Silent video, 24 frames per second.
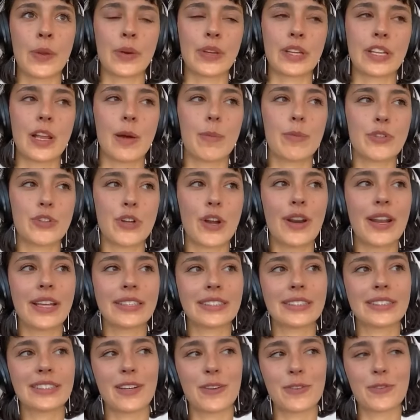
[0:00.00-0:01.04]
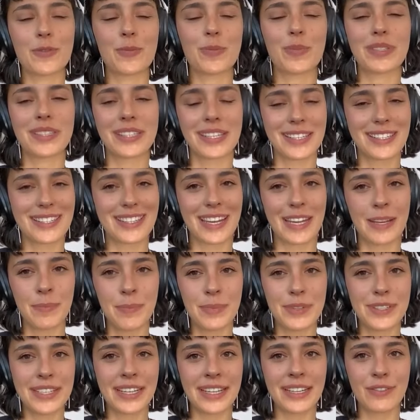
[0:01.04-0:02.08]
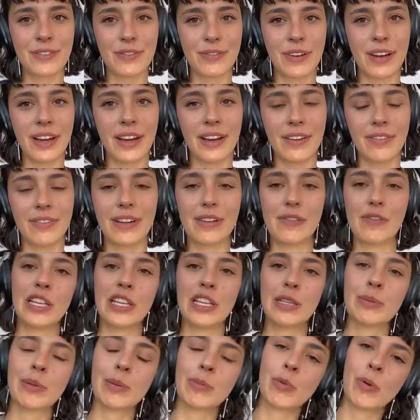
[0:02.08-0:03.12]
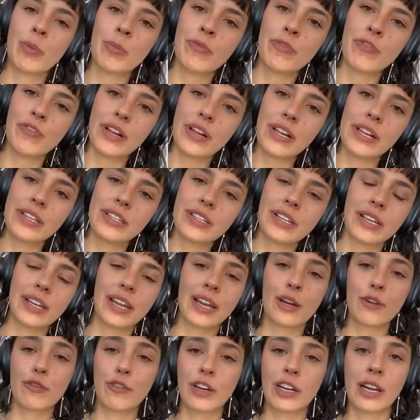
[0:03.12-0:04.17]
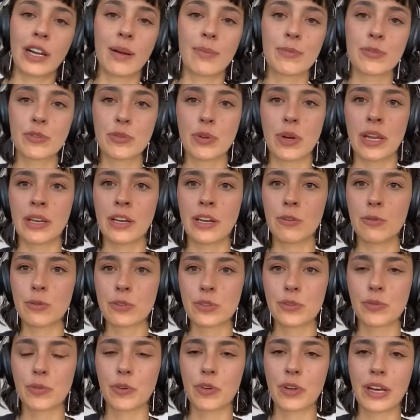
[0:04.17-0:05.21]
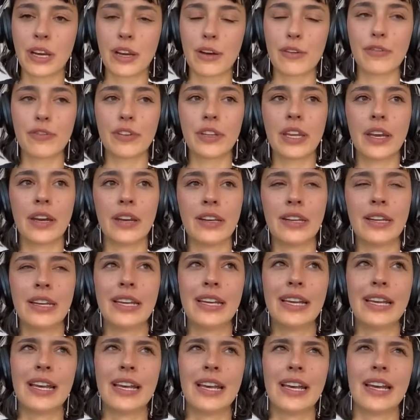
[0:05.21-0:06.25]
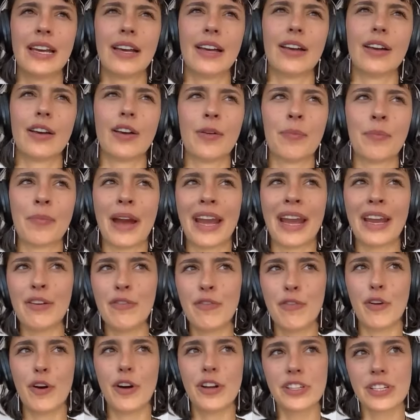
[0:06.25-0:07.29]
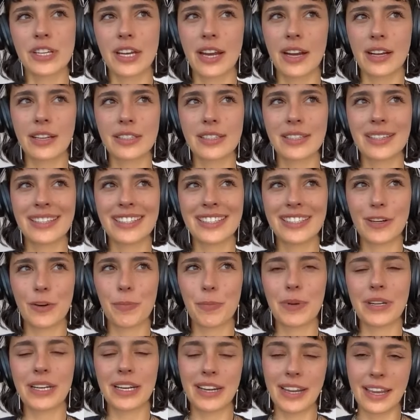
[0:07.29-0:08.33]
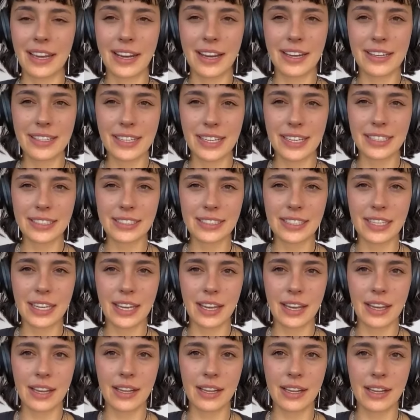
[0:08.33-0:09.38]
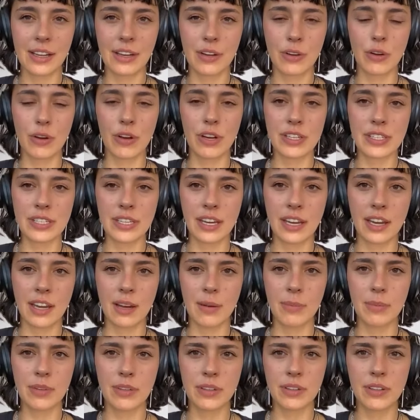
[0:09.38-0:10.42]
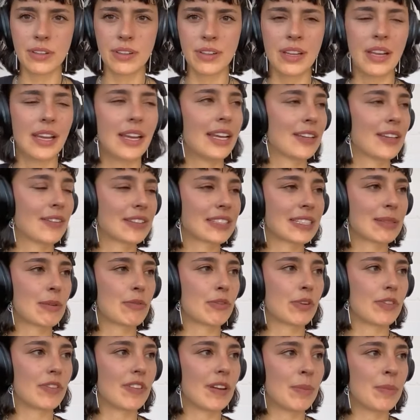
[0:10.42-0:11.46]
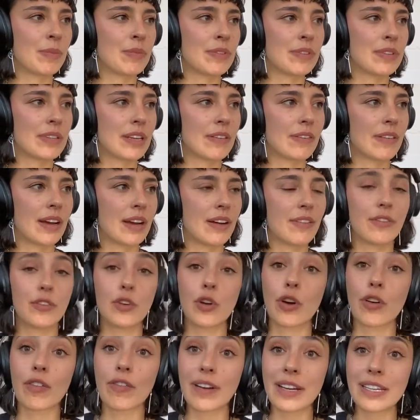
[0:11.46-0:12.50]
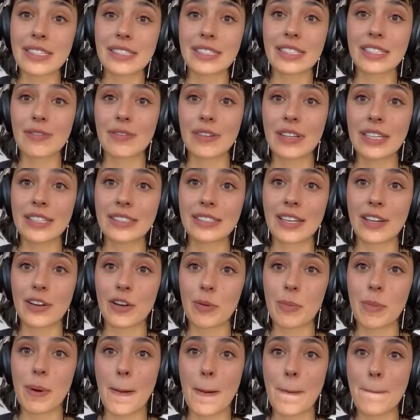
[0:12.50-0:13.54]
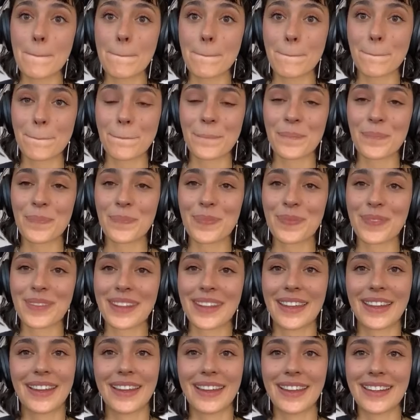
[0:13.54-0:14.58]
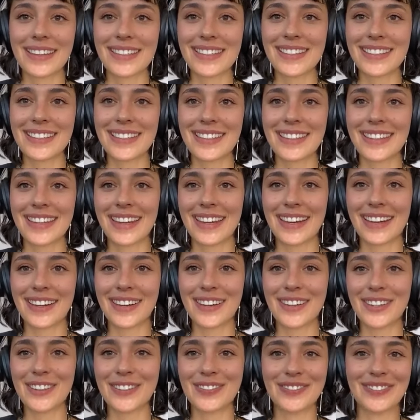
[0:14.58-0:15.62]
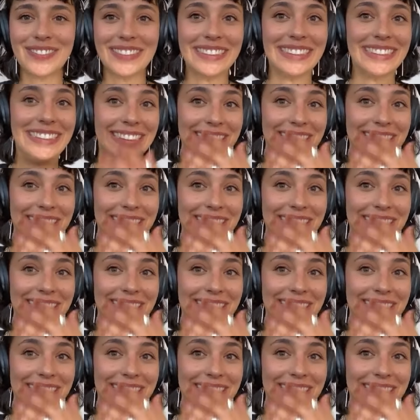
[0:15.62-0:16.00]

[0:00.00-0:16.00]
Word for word: Und ich glaube schon, dass es auch so ein bisschen trendbedingt war, weil es in meinem Umfeld halt angefangen haben, zu analog zu fotografieren. Ähm, ein Vortrag, den ich auch bei den Leica Days äh, gehört habe, ich weiß nicht mehr von wem der war, doch weiß ich, wie hieß er nochmal? Der, ähm,